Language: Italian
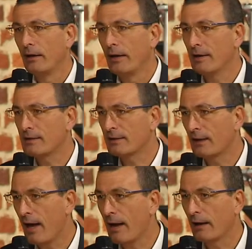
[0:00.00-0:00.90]

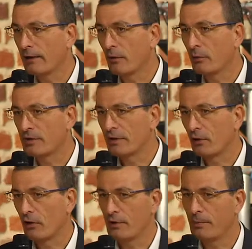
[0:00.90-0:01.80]
estrarre da queste
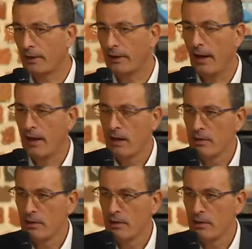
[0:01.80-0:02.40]
cose, perché